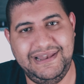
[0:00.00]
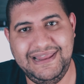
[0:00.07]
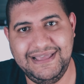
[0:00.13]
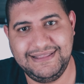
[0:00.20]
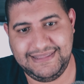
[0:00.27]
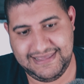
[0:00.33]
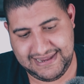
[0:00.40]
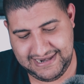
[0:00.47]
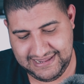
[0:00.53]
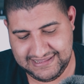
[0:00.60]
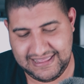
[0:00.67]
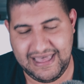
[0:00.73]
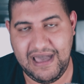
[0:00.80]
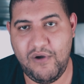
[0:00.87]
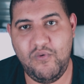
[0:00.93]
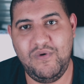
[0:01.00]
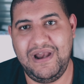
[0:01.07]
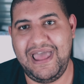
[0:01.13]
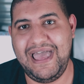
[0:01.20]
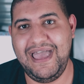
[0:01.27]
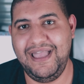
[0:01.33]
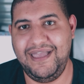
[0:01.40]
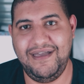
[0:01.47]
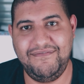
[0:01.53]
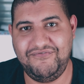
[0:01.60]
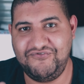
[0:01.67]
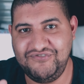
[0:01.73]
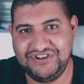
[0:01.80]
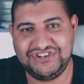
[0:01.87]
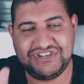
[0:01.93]
قلقت يعني ده اول حاجه حاجه
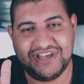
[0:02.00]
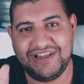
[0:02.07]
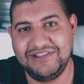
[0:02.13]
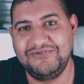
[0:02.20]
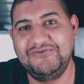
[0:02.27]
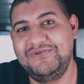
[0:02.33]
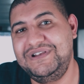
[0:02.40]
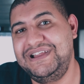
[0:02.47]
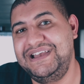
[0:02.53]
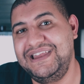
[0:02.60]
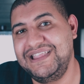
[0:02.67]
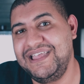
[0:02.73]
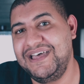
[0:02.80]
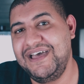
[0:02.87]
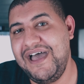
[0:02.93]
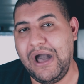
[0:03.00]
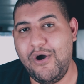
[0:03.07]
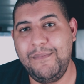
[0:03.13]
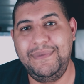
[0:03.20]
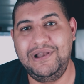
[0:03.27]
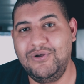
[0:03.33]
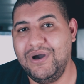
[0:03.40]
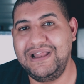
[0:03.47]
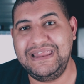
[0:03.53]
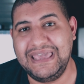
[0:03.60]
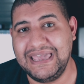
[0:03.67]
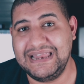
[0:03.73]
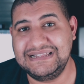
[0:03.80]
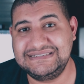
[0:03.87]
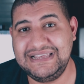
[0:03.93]
في وشي على طول ان ده جواب باللغه
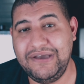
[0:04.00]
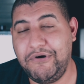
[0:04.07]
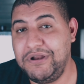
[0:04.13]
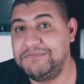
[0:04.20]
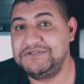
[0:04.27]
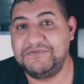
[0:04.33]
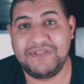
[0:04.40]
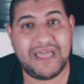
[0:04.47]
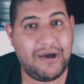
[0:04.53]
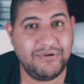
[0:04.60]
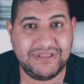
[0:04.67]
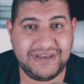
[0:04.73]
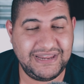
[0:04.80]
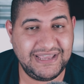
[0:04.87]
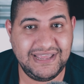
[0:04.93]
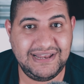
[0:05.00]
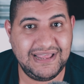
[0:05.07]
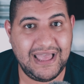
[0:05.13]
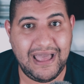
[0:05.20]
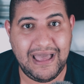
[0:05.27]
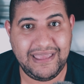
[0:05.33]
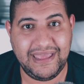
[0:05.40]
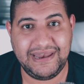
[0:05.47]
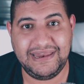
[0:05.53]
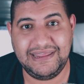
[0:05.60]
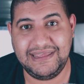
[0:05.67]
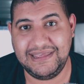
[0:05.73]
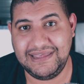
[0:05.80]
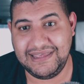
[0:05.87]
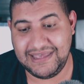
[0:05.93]
الانجليزيه وانا مش متعود ان يجيلي
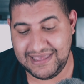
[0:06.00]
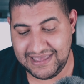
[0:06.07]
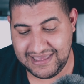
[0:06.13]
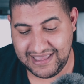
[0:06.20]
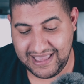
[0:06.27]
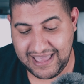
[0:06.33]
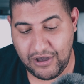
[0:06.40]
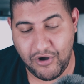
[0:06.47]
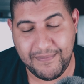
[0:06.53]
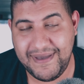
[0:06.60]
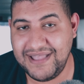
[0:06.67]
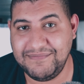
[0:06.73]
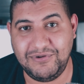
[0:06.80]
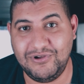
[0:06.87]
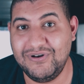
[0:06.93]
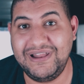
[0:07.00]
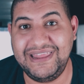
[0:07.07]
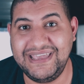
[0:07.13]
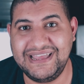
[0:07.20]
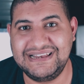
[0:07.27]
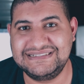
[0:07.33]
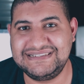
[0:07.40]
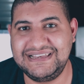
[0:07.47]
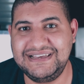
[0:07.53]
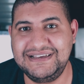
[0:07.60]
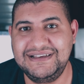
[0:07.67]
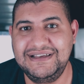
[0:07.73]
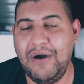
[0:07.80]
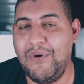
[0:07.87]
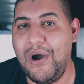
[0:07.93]
يعني جوابات باللغه
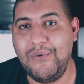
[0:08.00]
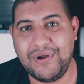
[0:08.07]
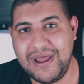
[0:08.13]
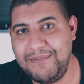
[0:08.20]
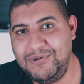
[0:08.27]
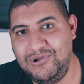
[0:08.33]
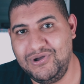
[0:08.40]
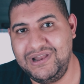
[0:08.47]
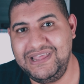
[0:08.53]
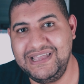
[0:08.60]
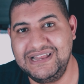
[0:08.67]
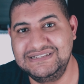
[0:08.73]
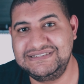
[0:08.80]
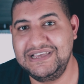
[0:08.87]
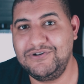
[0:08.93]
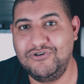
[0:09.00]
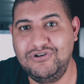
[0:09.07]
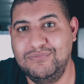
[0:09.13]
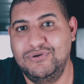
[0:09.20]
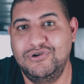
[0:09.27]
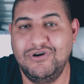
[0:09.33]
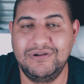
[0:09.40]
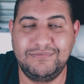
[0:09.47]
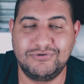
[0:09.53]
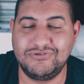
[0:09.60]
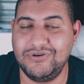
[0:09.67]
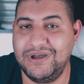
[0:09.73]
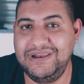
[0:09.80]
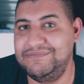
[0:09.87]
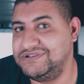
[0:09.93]
الانجليزيه او اوراق باللغه الانجليزيه كله باللغه
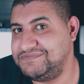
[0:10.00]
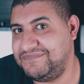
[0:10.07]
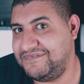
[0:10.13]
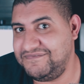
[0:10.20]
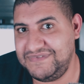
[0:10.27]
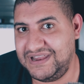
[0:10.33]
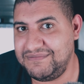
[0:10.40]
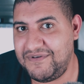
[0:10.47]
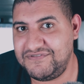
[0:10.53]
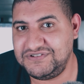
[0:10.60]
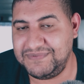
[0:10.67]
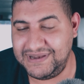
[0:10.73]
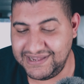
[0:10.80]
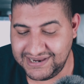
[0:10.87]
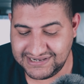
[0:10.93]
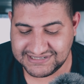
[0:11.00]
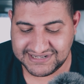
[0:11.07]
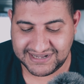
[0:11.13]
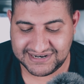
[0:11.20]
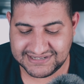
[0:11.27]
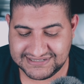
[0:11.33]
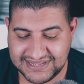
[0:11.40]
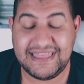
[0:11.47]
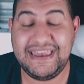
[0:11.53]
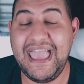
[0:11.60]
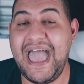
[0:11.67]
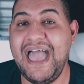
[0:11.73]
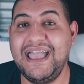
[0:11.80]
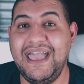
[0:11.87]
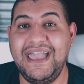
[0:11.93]
البرتغالي مش يعني مفيش بالانجليزي خالص تاني
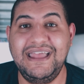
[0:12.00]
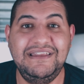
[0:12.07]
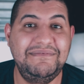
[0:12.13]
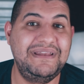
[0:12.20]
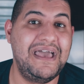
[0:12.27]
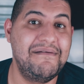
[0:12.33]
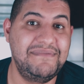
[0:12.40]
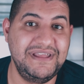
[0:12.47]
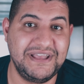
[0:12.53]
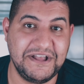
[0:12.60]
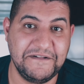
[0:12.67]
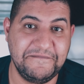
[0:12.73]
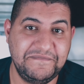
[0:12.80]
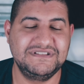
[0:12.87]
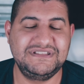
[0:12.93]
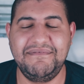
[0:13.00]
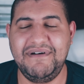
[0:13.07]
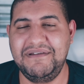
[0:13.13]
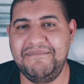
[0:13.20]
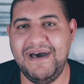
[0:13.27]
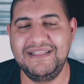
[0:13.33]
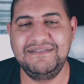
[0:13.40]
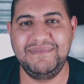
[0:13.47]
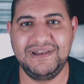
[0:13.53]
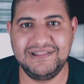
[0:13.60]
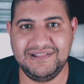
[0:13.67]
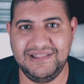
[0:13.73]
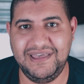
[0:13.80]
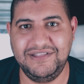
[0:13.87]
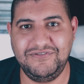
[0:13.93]
حاجه جالي من امريكا فطبعا بعد ما انا
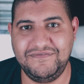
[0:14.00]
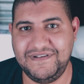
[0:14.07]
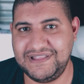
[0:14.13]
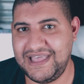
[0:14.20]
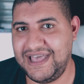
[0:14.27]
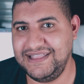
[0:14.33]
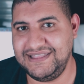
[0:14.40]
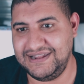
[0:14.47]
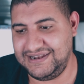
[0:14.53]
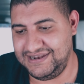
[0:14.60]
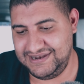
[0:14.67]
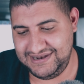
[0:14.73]
طلعت وفتحت